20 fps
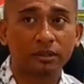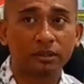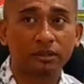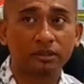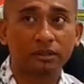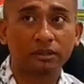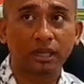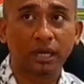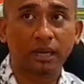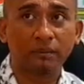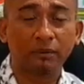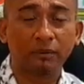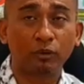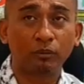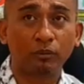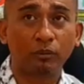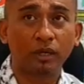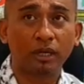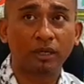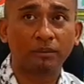setelah
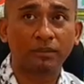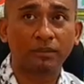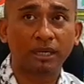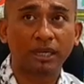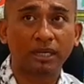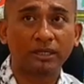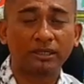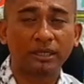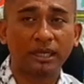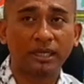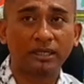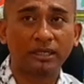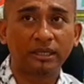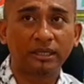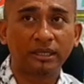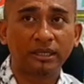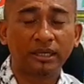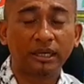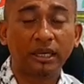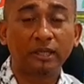mengumpulkan berkas dan
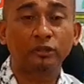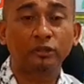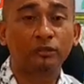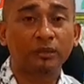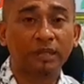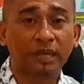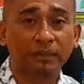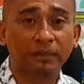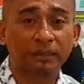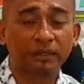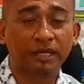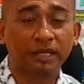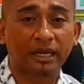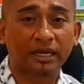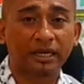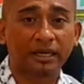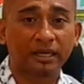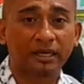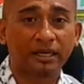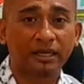langsung
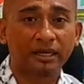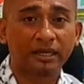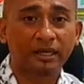mendapatkan